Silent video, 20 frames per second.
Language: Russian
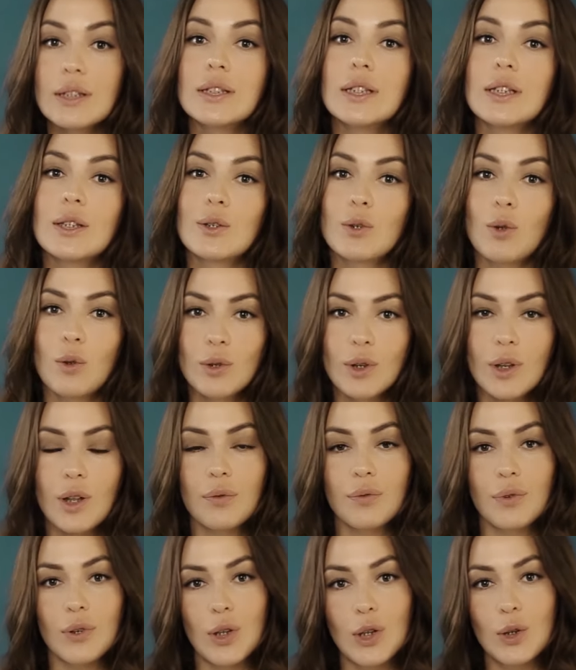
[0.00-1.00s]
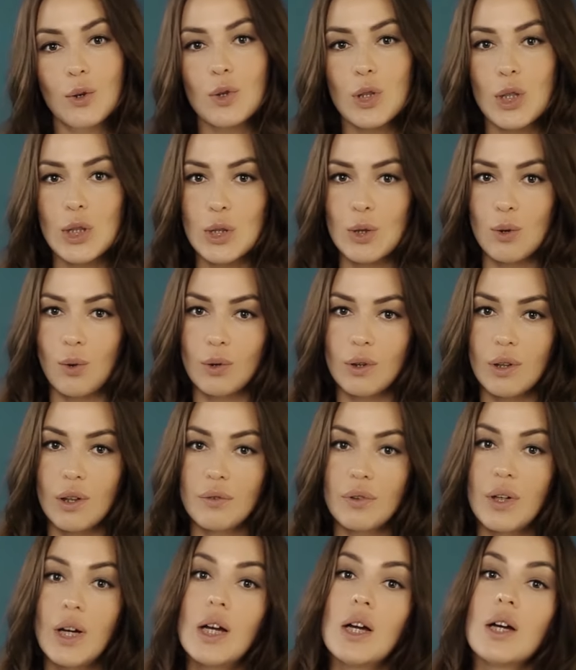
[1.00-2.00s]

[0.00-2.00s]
диетологов и нутрициологов.